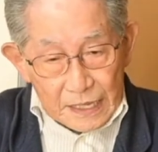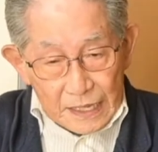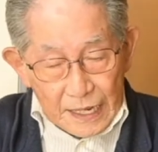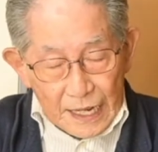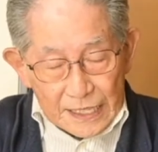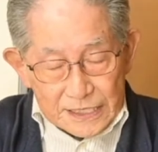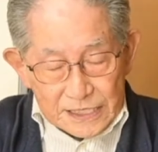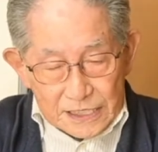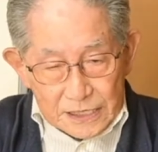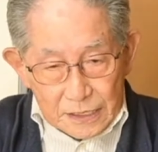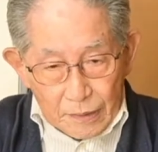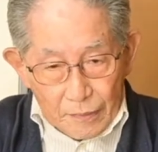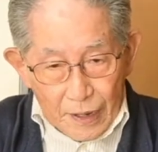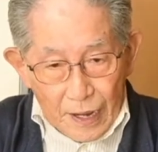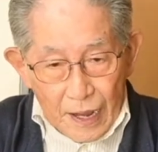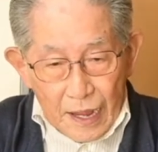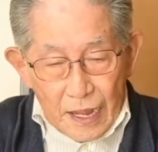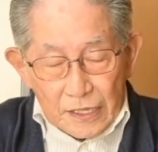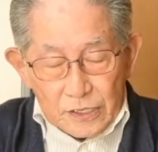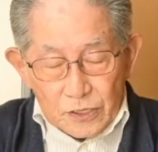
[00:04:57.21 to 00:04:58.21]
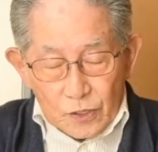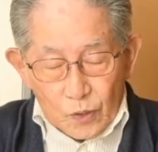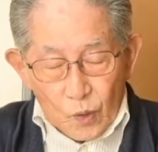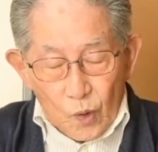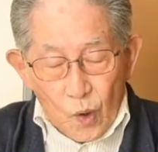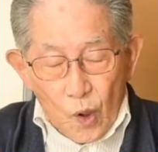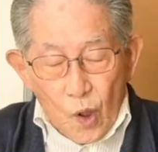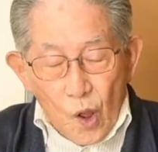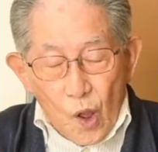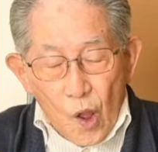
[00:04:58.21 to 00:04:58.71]
かつてはその
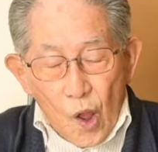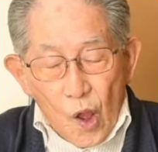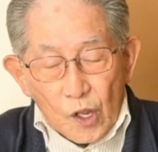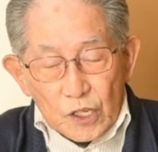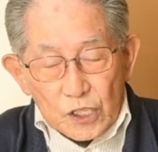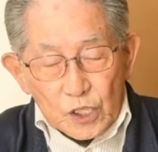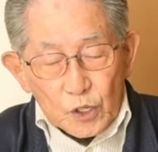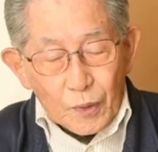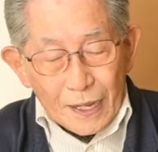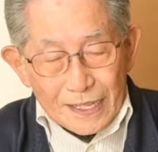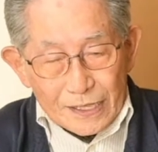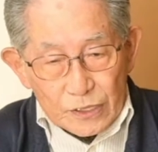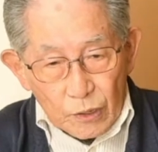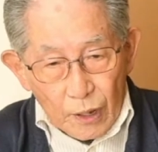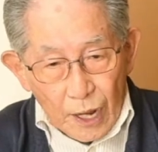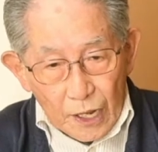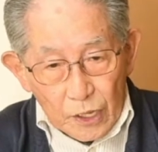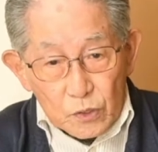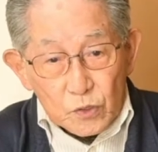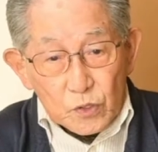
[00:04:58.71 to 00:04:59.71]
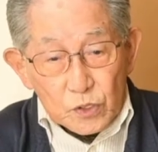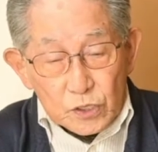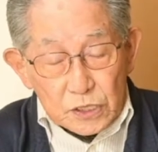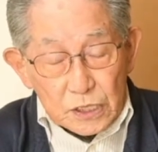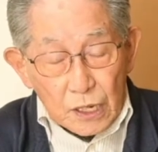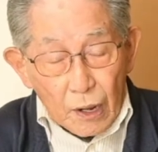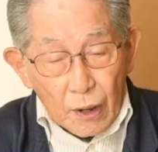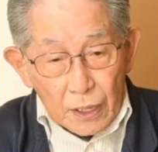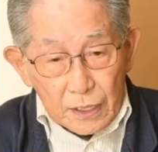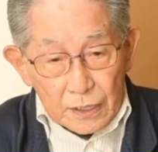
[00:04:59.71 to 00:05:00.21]
シルエットがよく
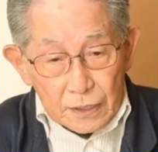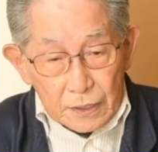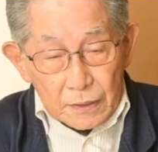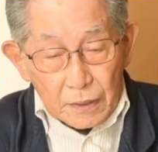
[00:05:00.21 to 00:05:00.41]
使われ